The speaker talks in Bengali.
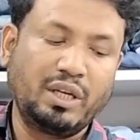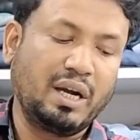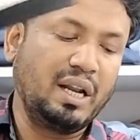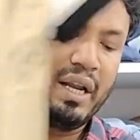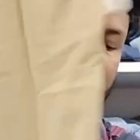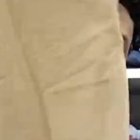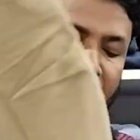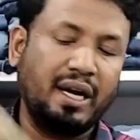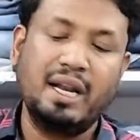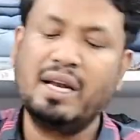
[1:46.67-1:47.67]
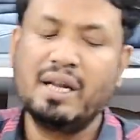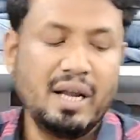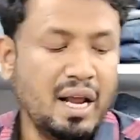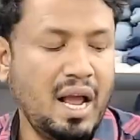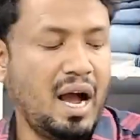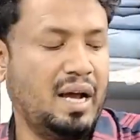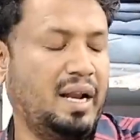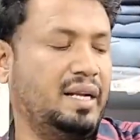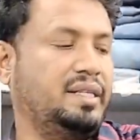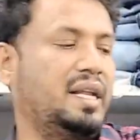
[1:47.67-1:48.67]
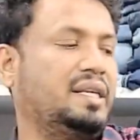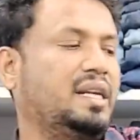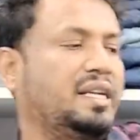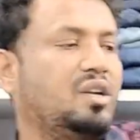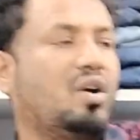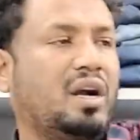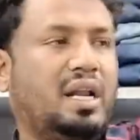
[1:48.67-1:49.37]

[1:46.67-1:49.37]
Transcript: এই একটা কালার আর যার একটা নিরীহ কালার এটা কিন্তু